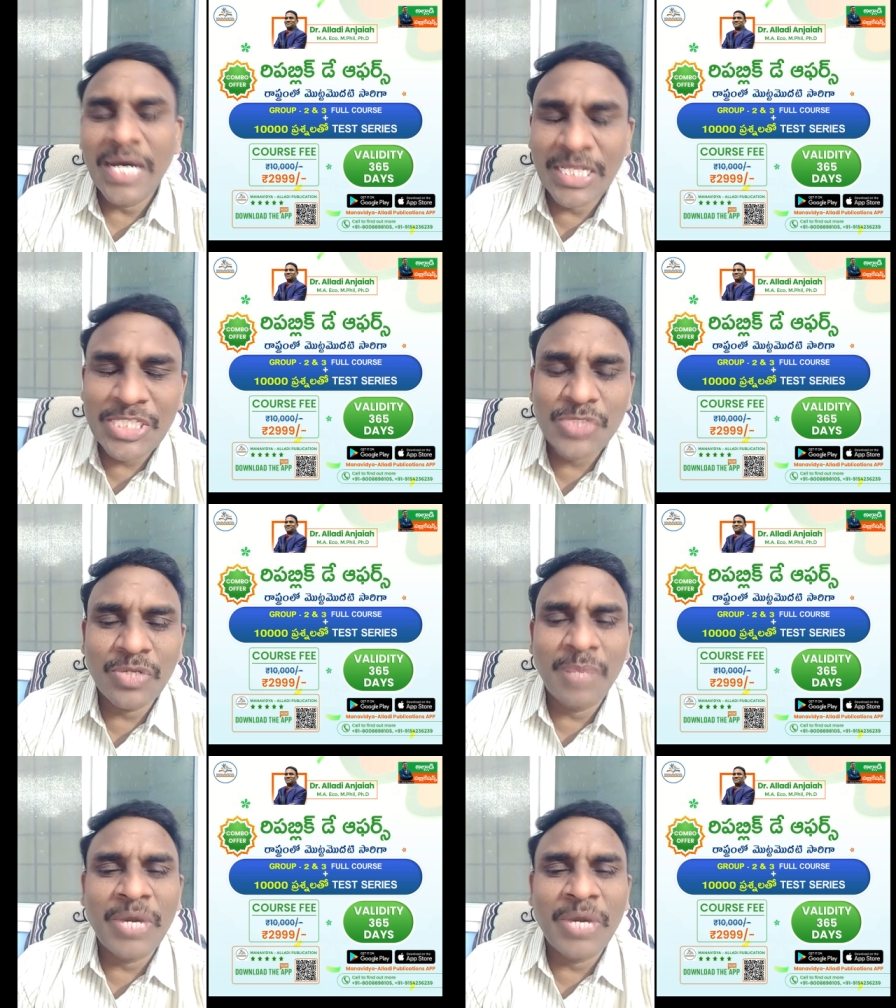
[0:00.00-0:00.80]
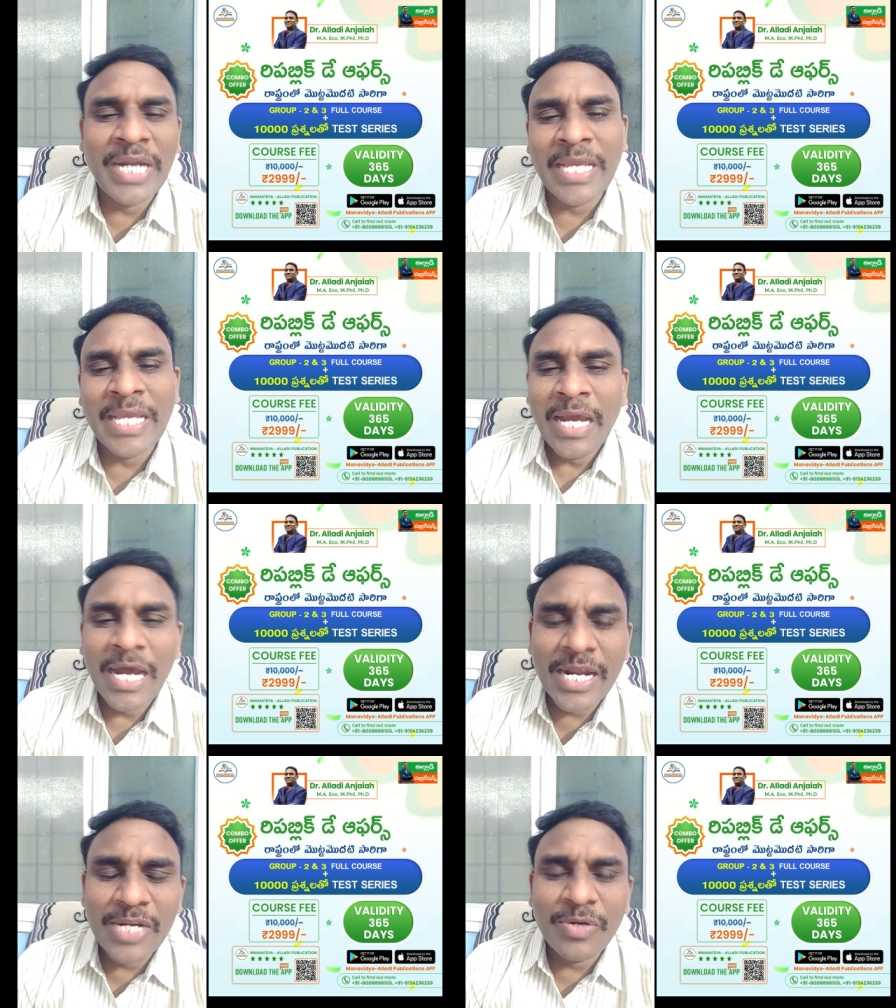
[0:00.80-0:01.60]
అందిస్తున్నాము అంటే
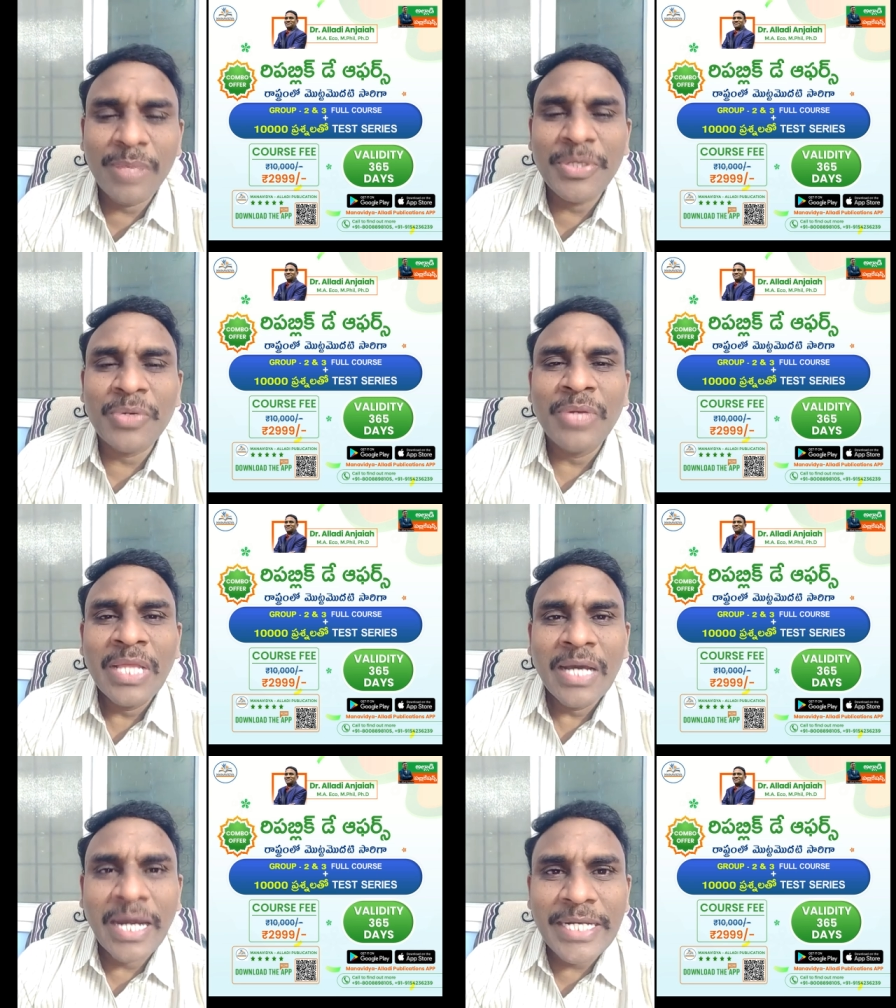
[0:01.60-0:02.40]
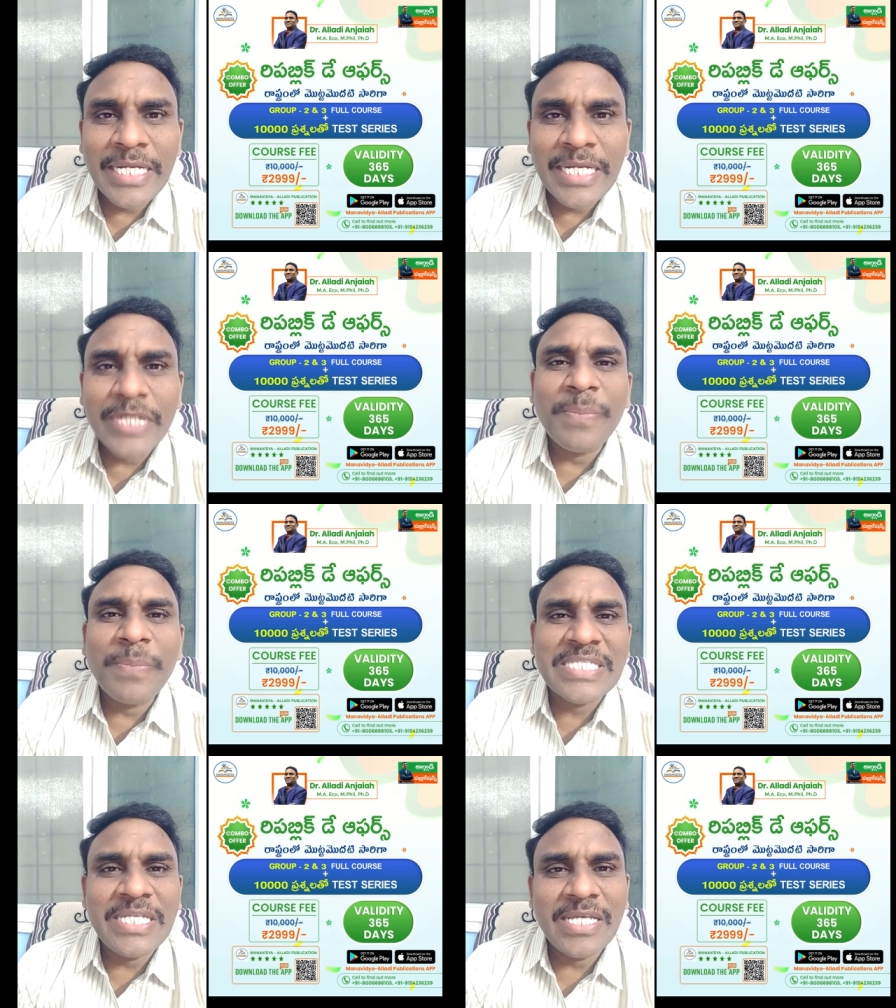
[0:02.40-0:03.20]
అక్కడ కూడా మీరు అన్ని
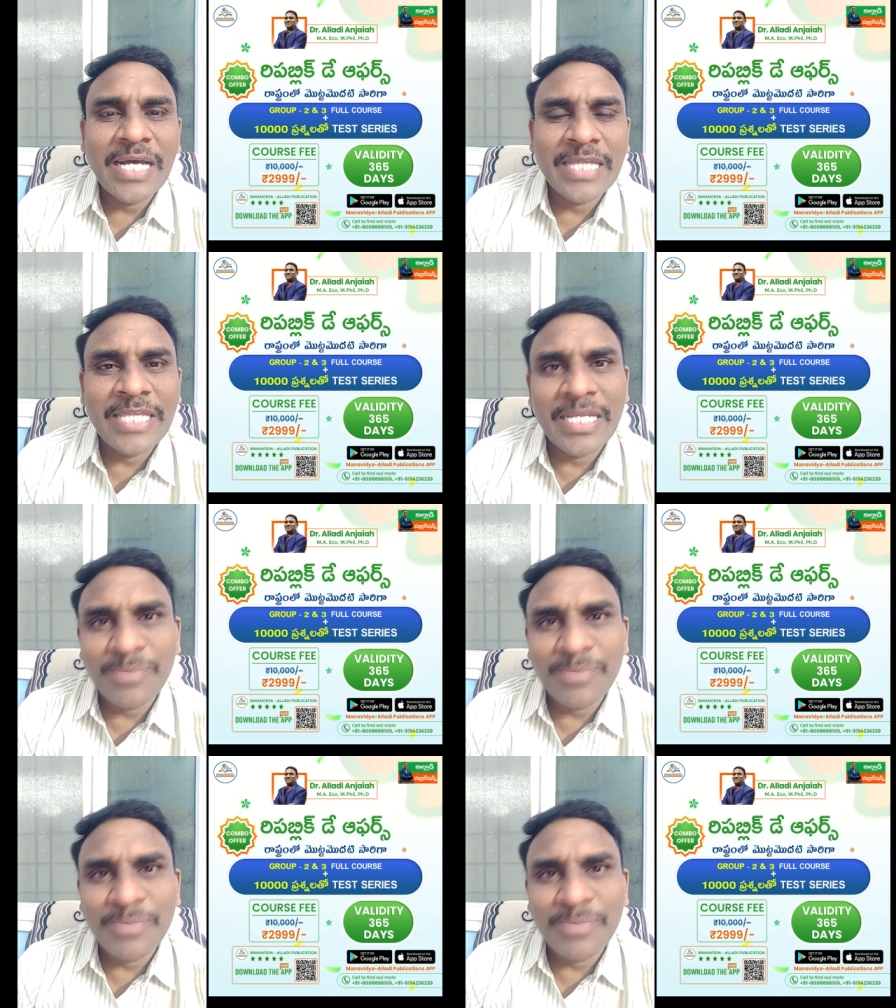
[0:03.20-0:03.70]
టాపిక్స్ని అధ్యయనం